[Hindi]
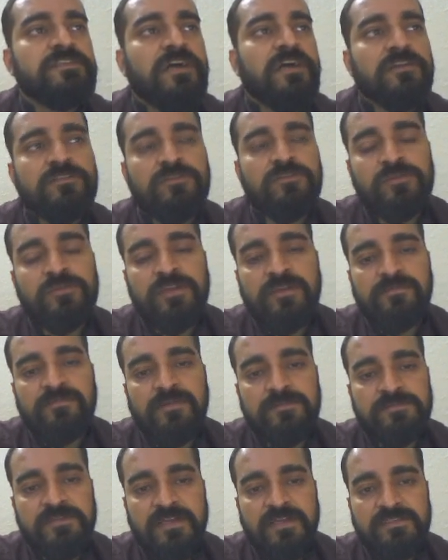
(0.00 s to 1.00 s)
या तो उनकी
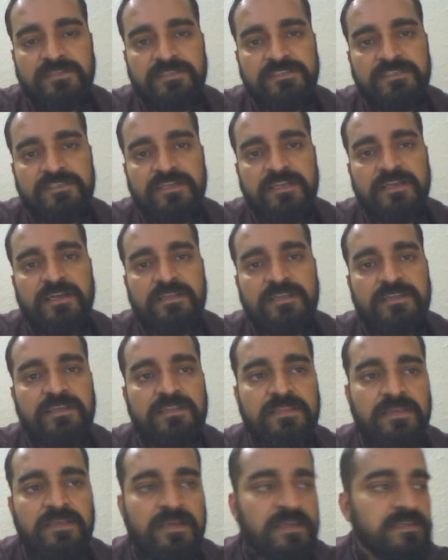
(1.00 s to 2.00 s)
वेबसाइट से शेयर कर
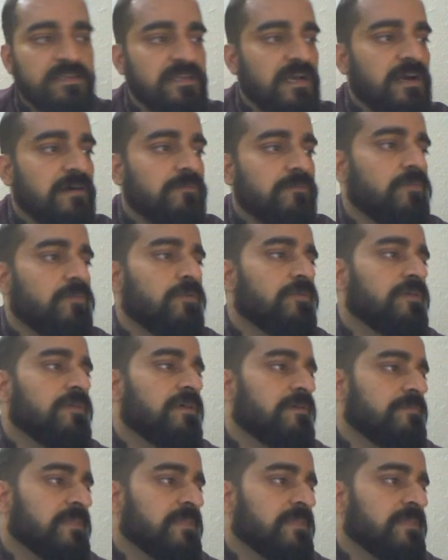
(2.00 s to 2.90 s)
देते हैं या हम लोग